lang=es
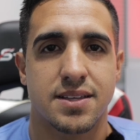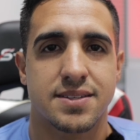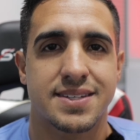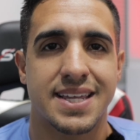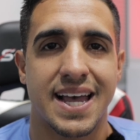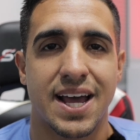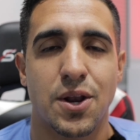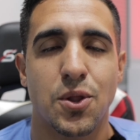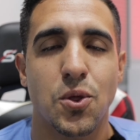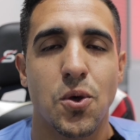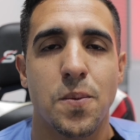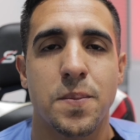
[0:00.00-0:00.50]

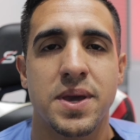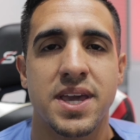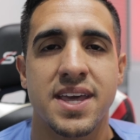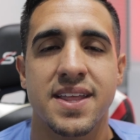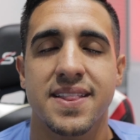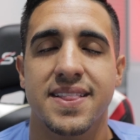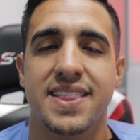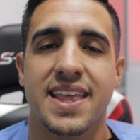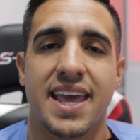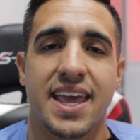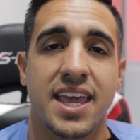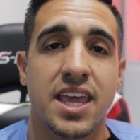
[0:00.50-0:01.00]
Saludos mi
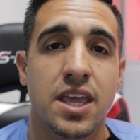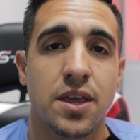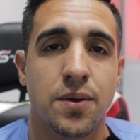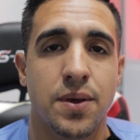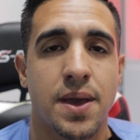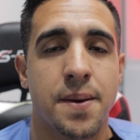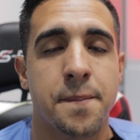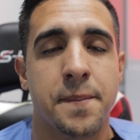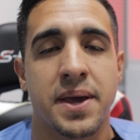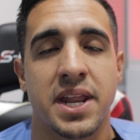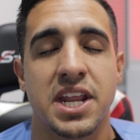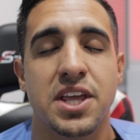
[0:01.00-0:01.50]
gente y
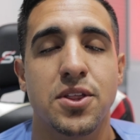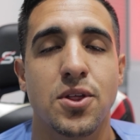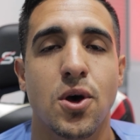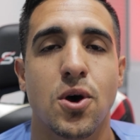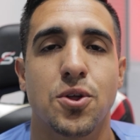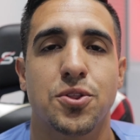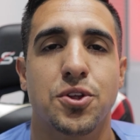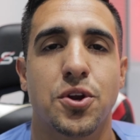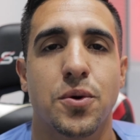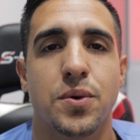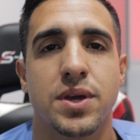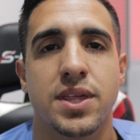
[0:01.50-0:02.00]
bienvenidos a
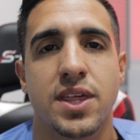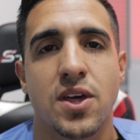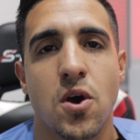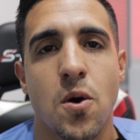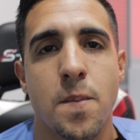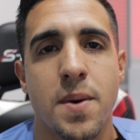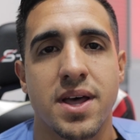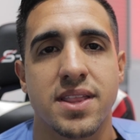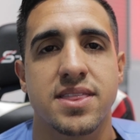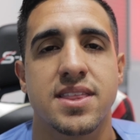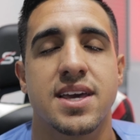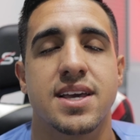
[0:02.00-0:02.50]
otro video
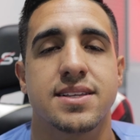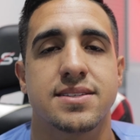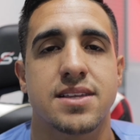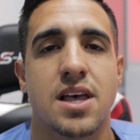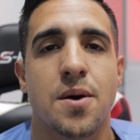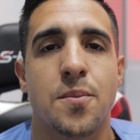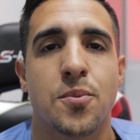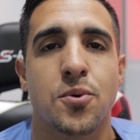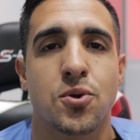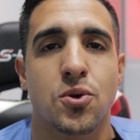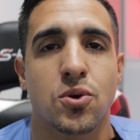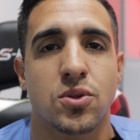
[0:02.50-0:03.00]
más de
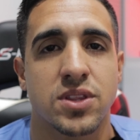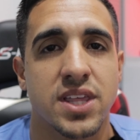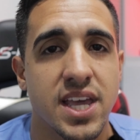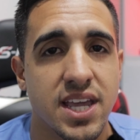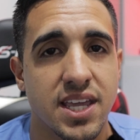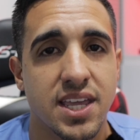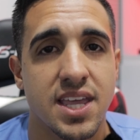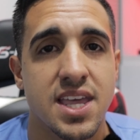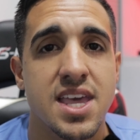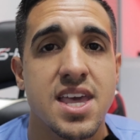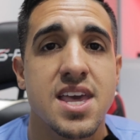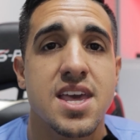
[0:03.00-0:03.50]

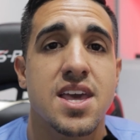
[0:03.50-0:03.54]
Samurotech